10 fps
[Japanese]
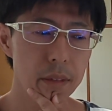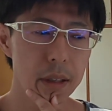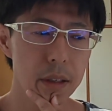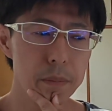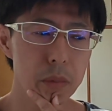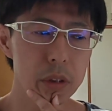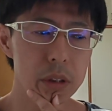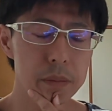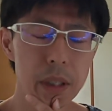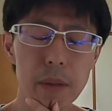ま
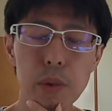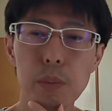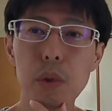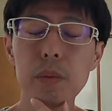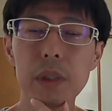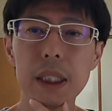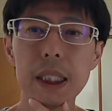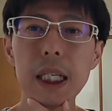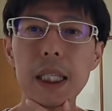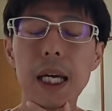インボイド、だからもう僕も
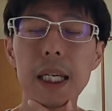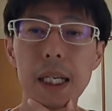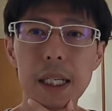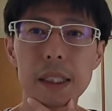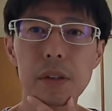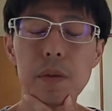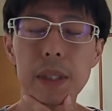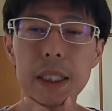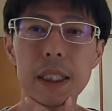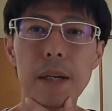時間ないからそこ
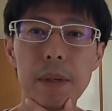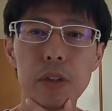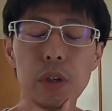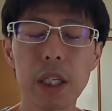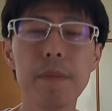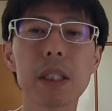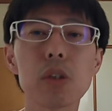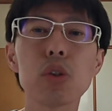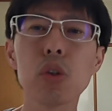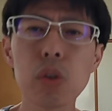まで調べるのに、今
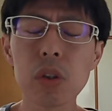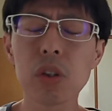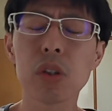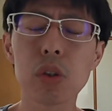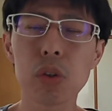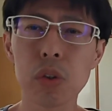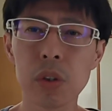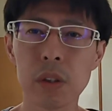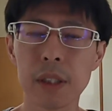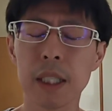訴訟中、訴訟中、
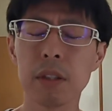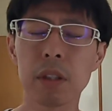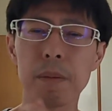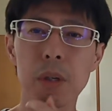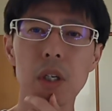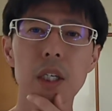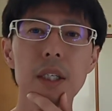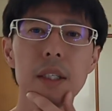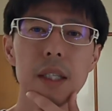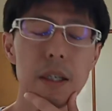何十件も。
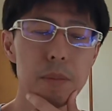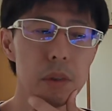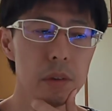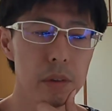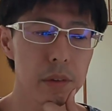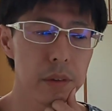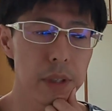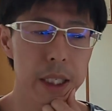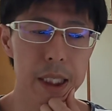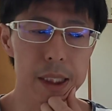で、もう
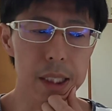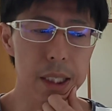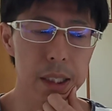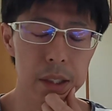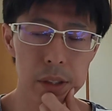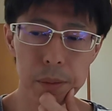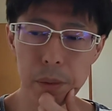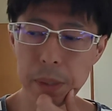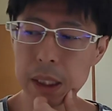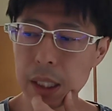何が先かって言ったら
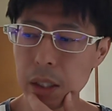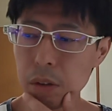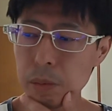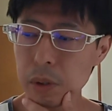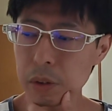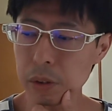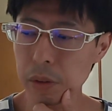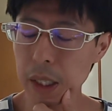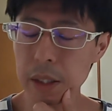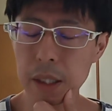もうバスケットボール
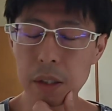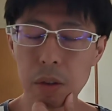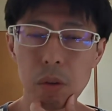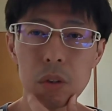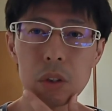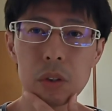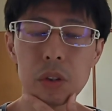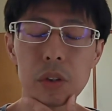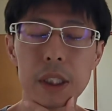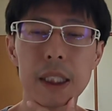の体育館の工事を
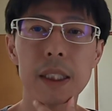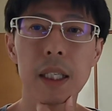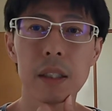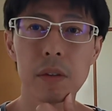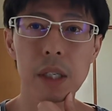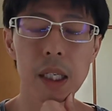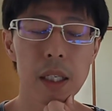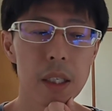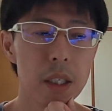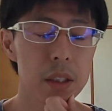中止させたりと
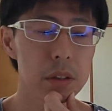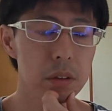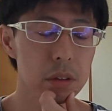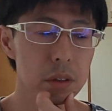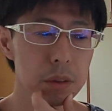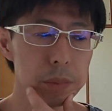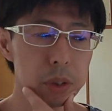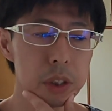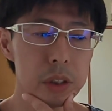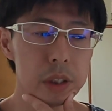か、その
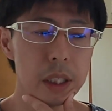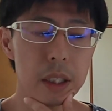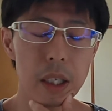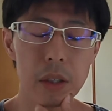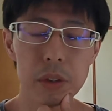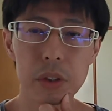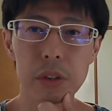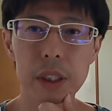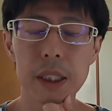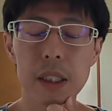物流センターを中
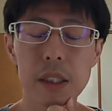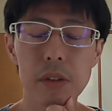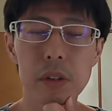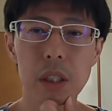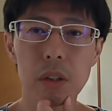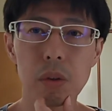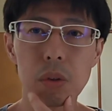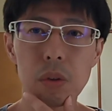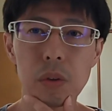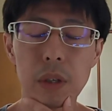止させるっていう
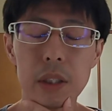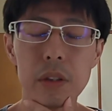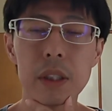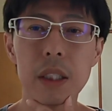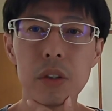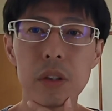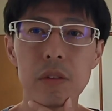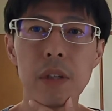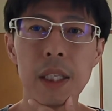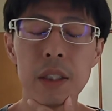ことの優先順位
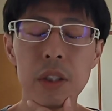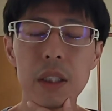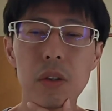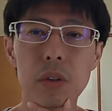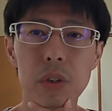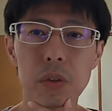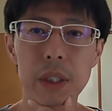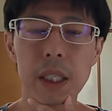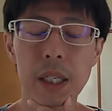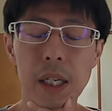上で人口少
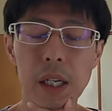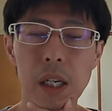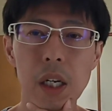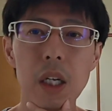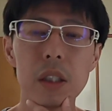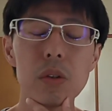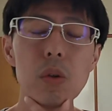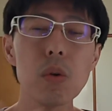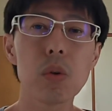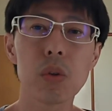子化だから
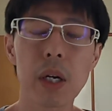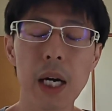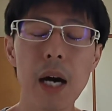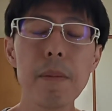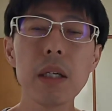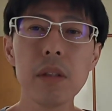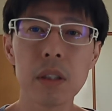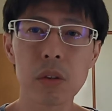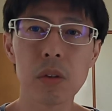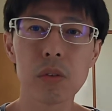倉庫とかが余る
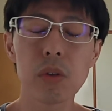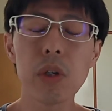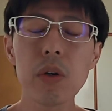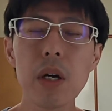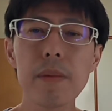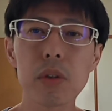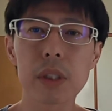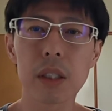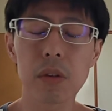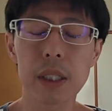でしょ。黒猫山本
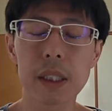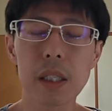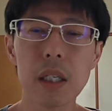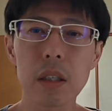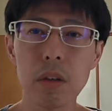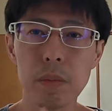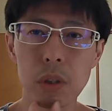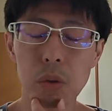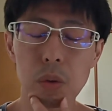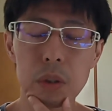さんとか佐川急
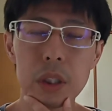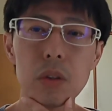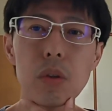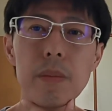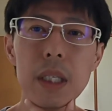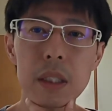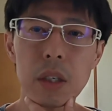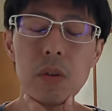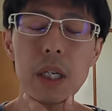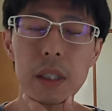便のとこに仕事回し
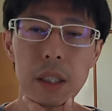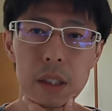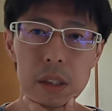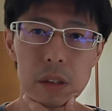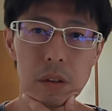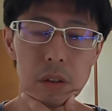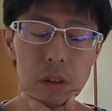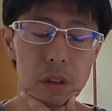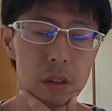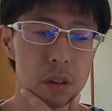は良かったんですよ。